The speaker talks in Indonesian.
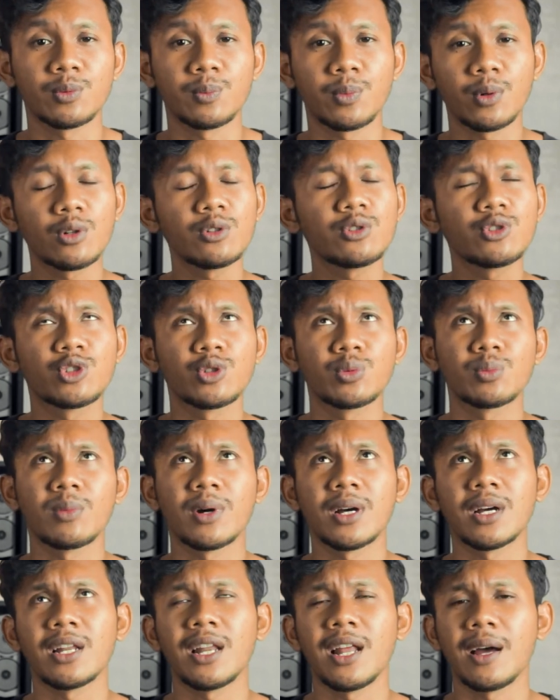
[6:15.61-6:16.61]
Pro
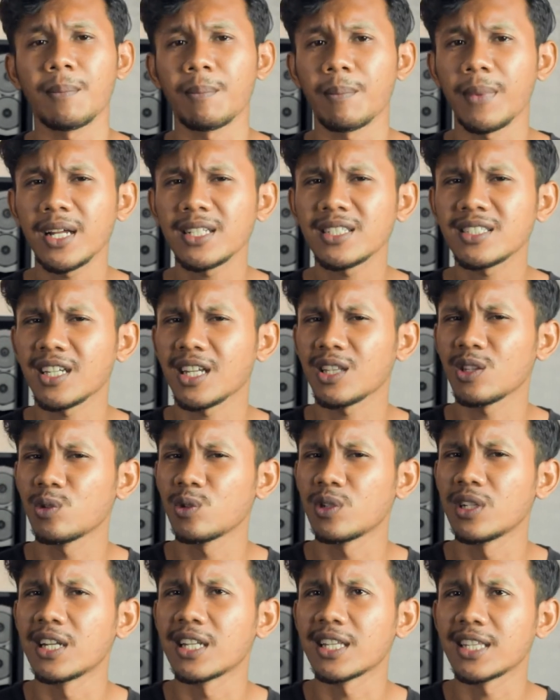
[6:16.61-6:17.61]
cuma lambat
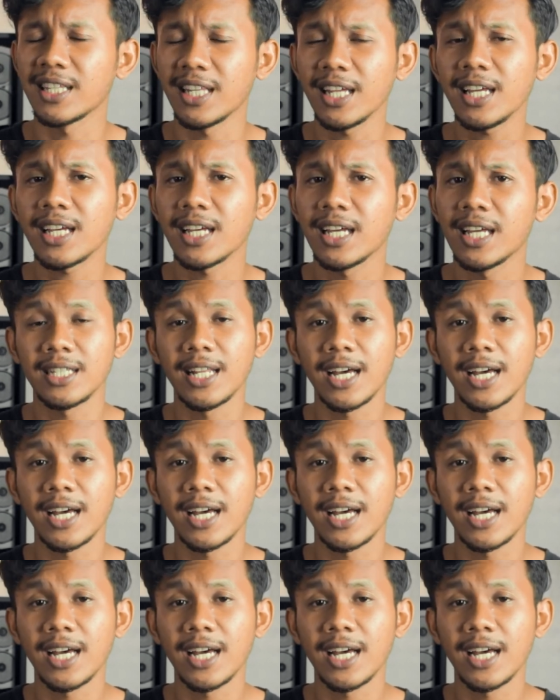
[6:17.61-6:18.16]
1 detik